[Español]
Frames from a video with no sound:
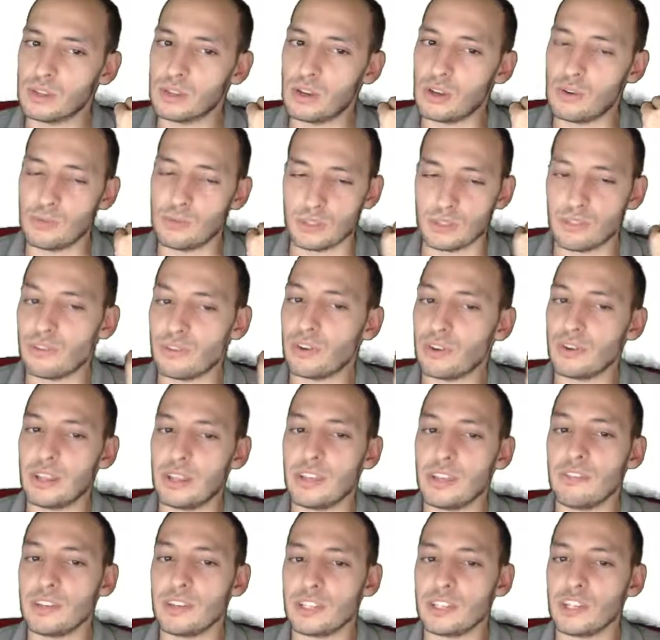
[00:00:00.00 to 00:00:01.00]
como si fuera una
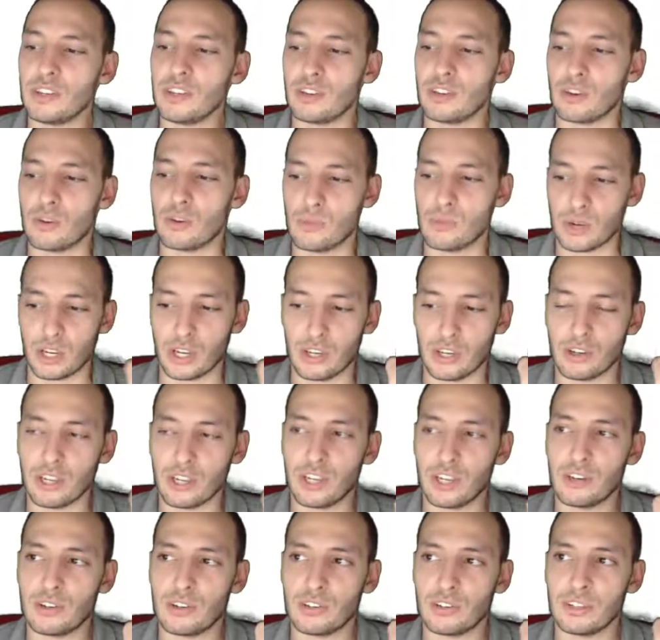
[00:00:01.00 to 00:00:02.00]
división? Como que yo
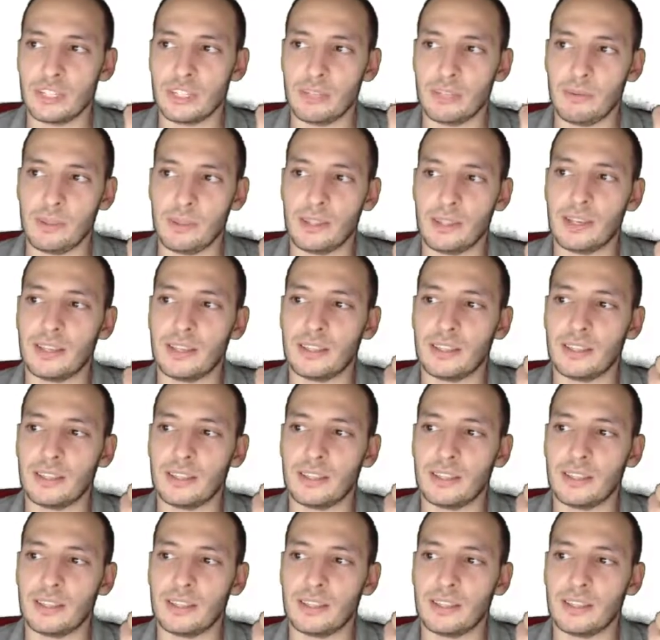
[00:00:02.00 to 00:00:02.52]
quiero dividir